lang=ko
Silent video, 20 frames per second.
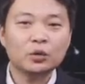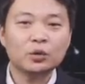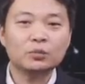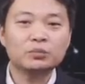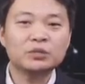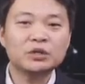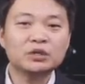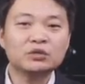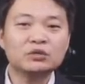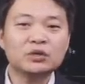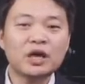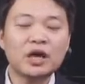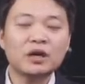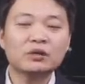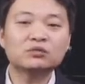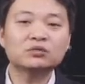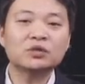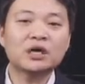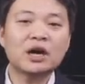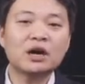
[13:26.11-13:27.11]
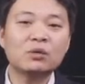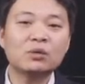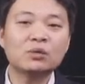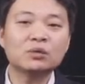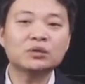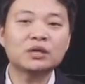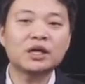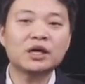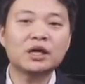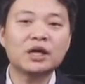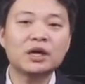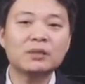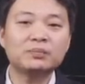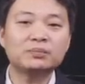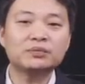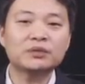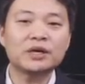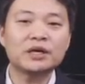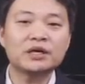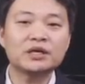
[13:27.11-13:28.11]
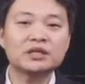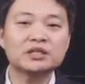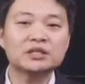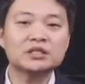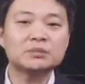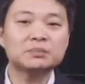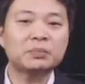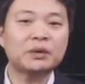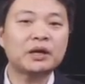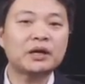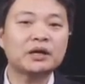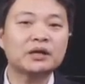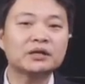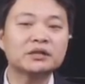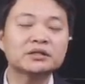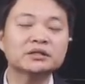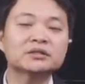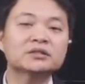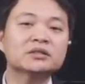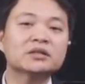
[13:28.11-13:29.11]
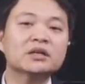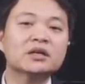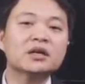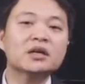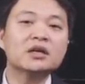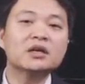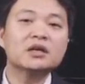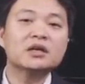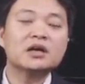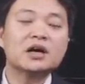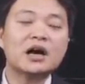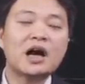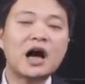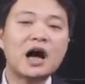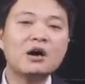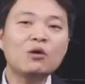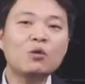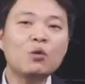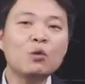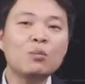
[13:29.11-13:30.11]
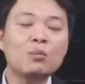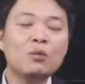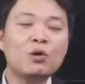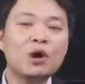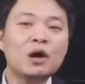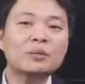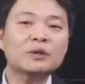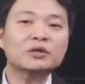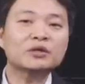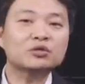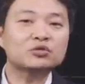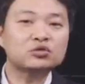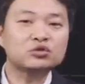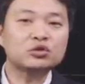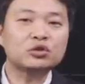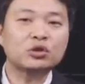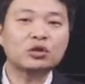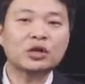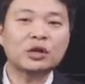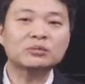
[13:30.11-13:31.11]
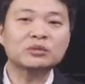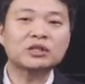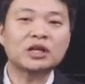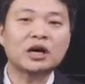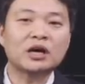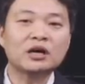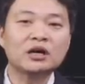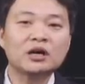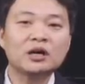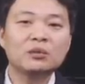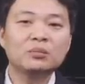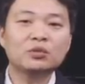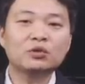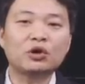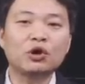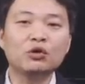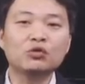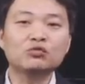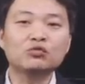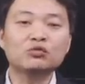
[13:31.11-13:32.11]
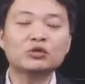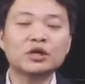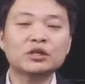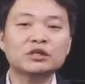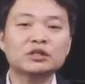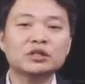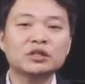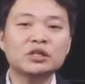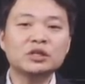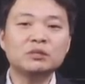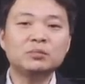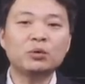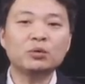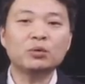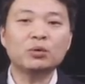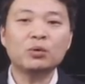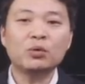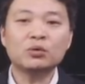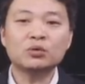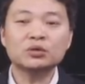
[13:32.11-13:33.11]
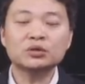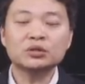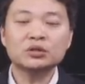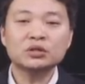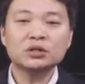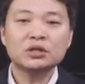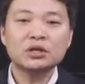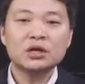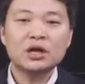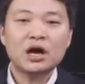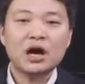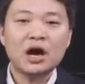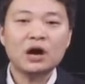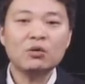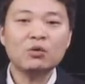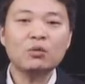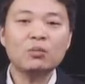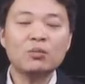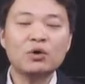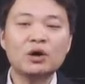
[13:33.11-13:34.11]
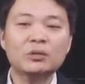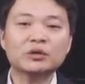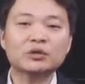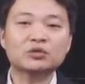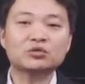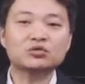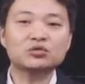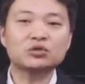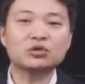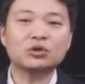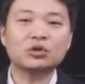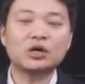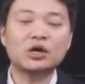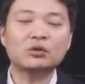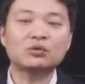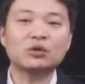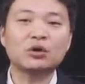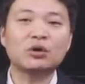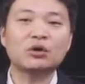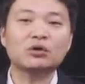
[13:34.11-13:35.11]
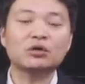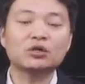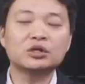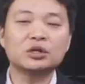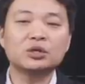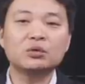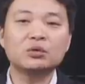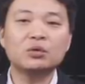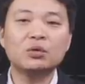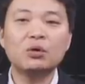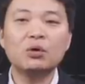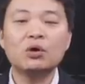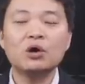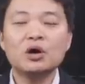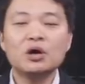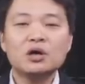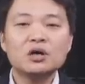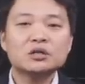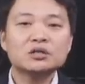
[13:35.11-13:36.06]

요 미 해군 항공대 FA-18은 항공모함에서 출격을 합니다. 뭐 결국에는 일본 혹은 항공모함에서 출격하고요. 그리고